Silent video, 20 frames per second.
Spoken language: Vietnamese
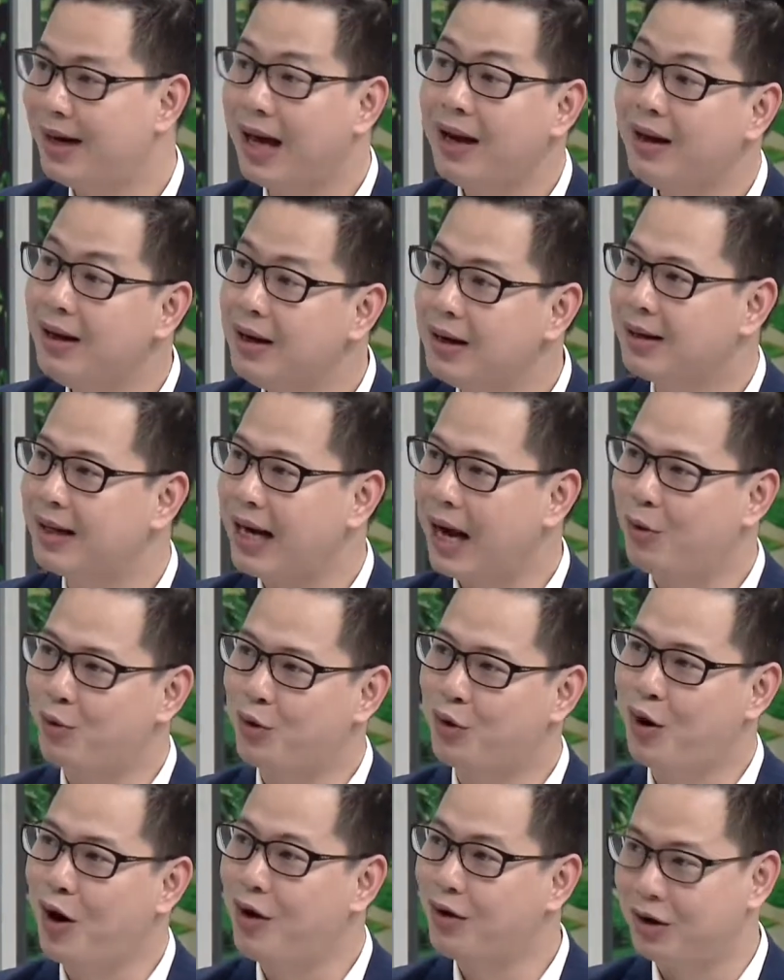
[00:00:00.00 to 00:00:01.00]
năng lực
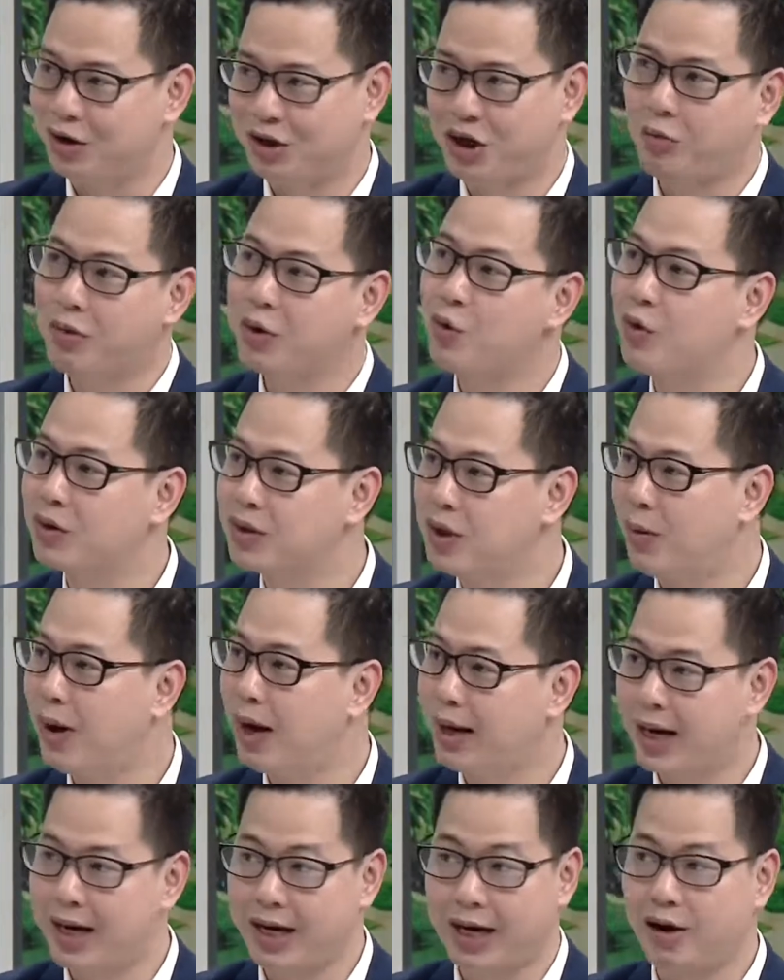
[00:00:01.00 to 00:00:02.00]
nào của con ở trong cái cuộc sống
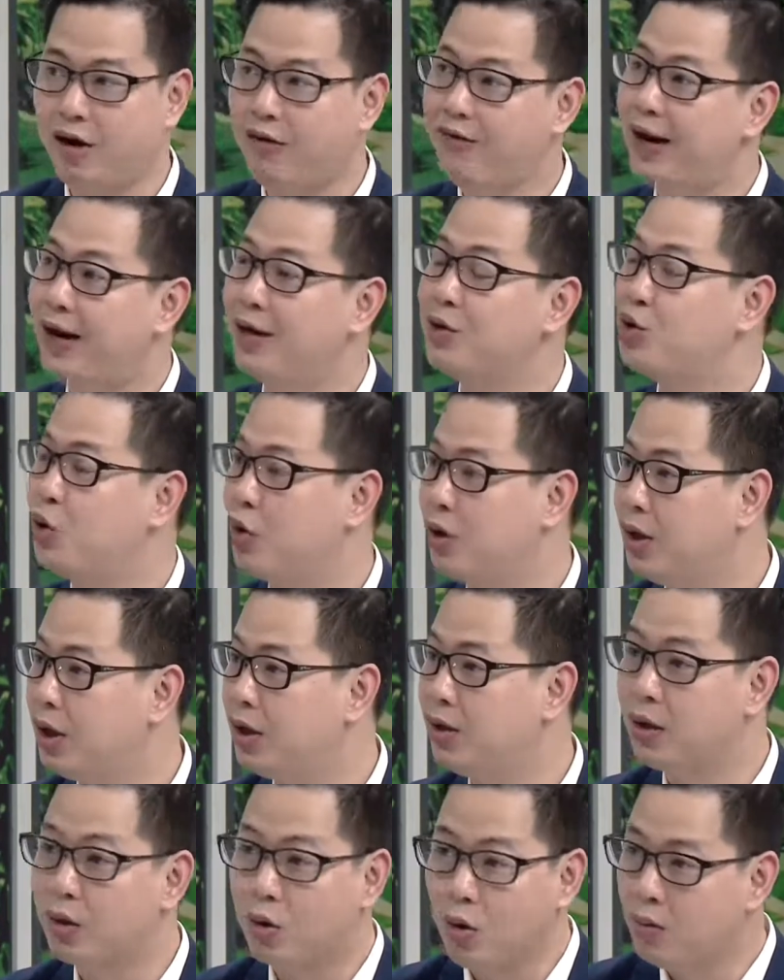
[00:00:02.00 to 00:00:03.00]
hàng ngày là có vẻ là trội
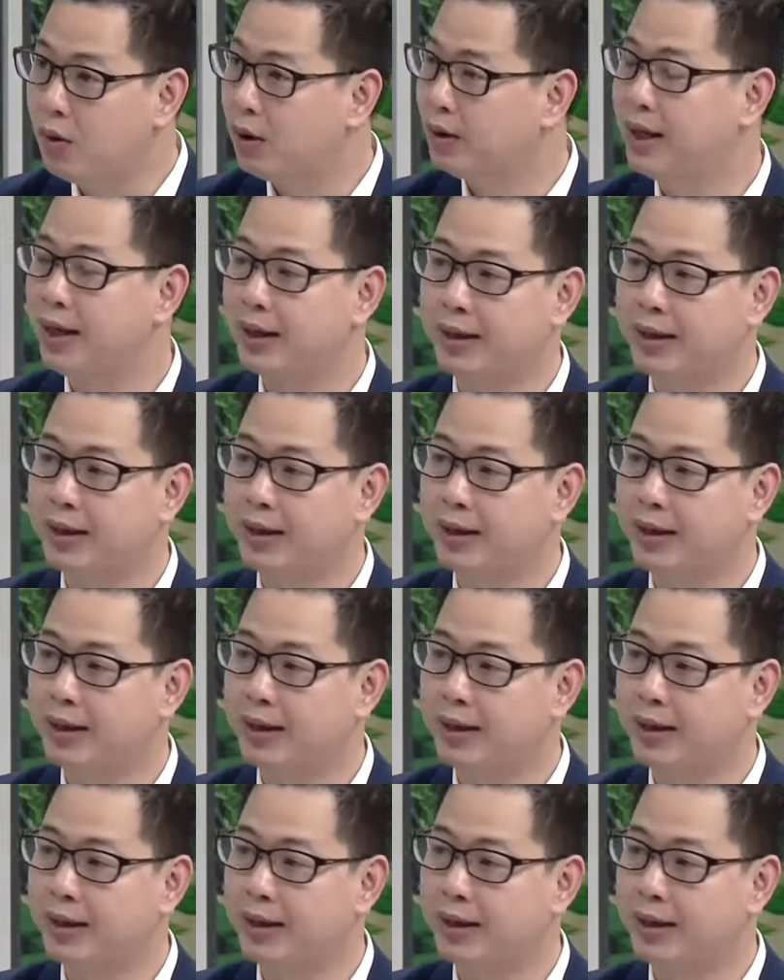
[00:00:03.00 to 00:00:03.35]
hơn cũng có